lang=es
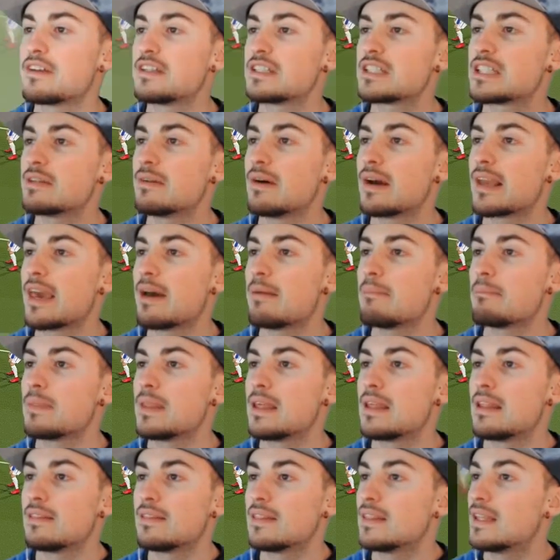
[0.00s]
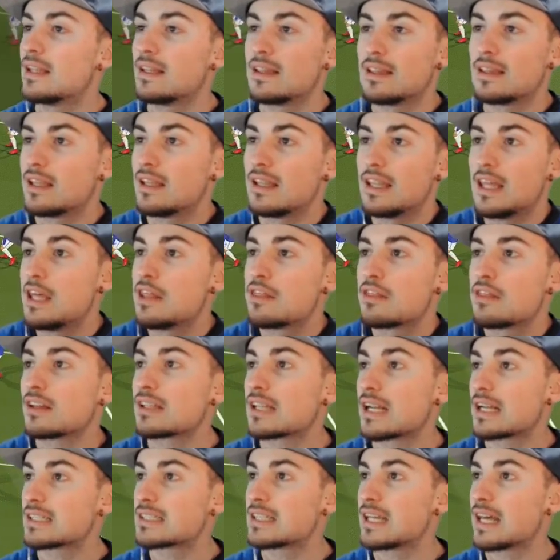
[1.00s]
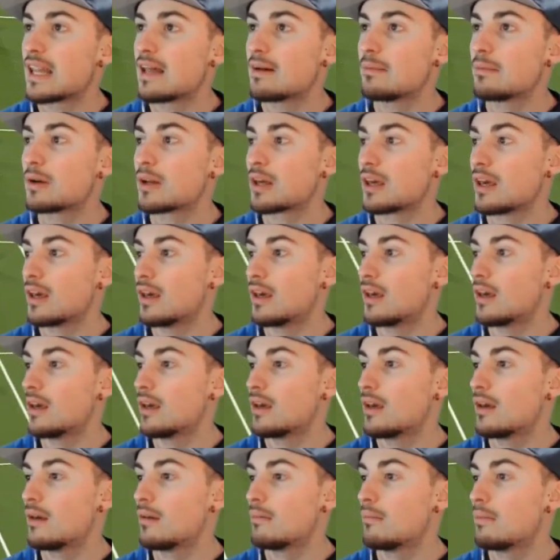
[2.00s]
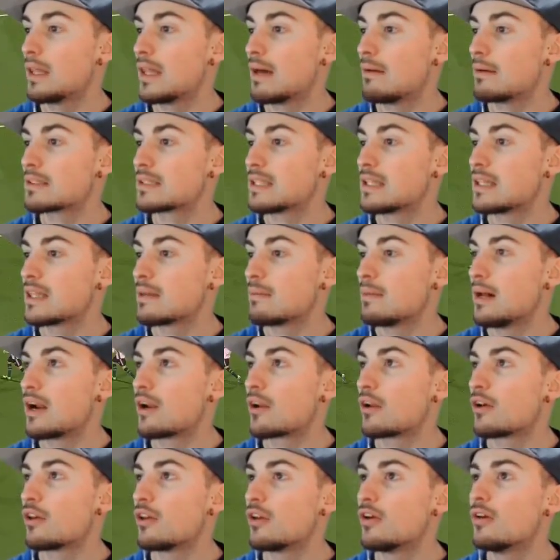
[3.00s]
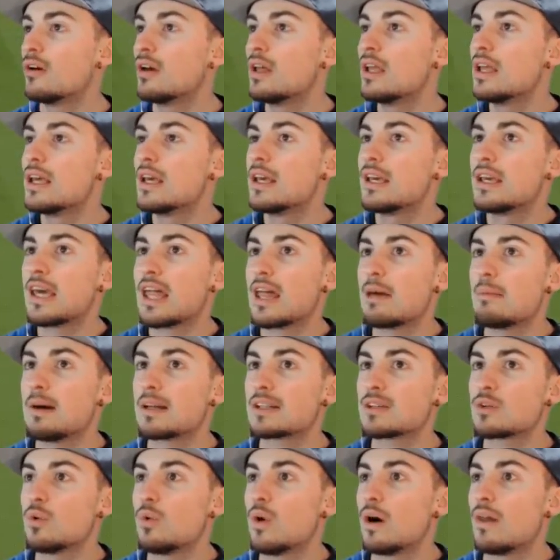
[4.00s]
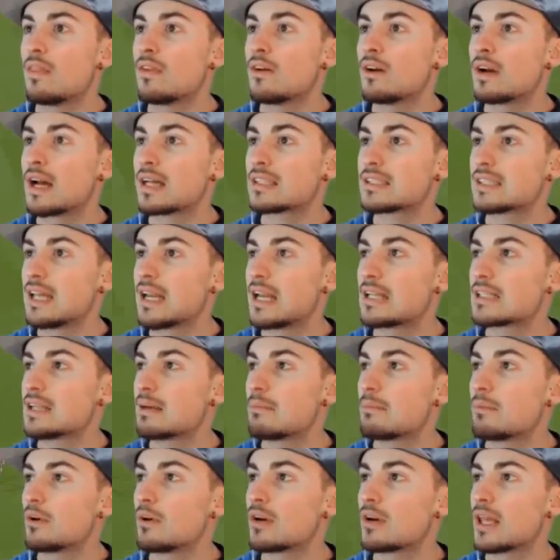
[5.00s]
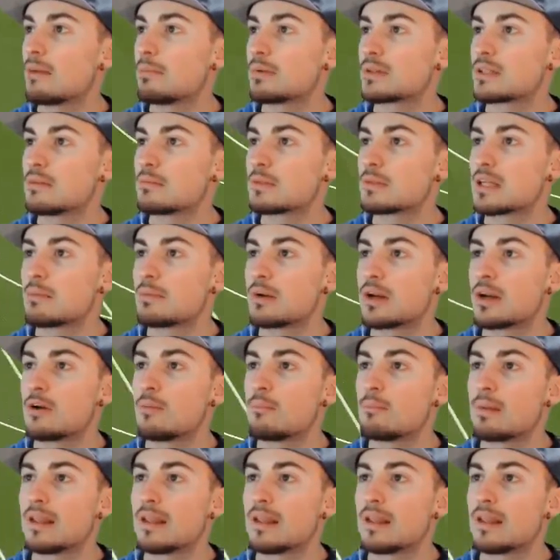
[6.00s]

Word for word: defensiva ya de inicio atrasada porque me da bastante mal rollo y además jugando en casa de la Sampdoria pues vamos a poner un